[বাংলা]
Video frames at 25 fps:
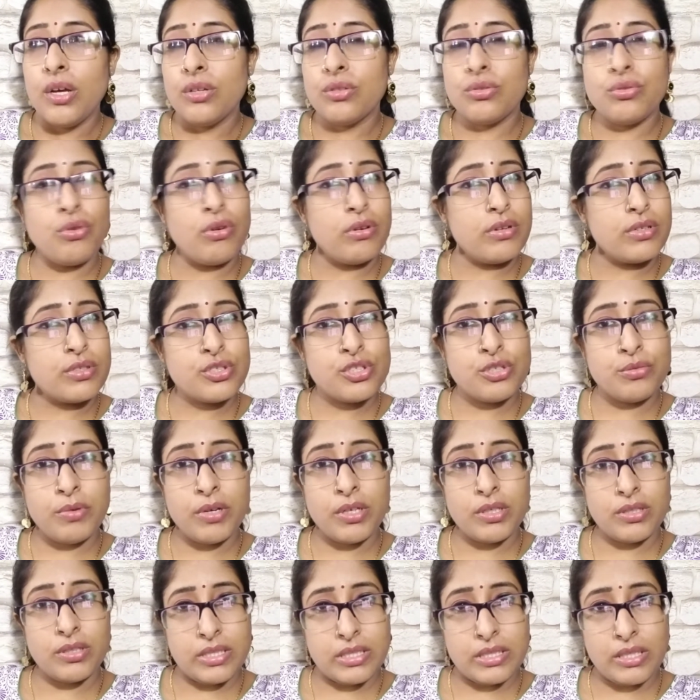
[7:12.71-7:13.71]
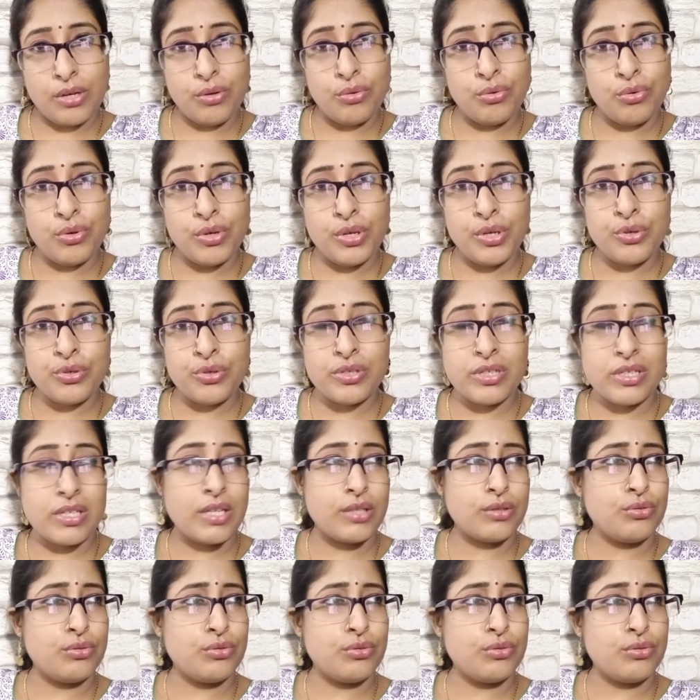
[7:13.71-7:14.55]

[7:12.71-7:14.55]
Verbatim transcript: তো অনেক সময় সেটাও হয়ে ওঠে না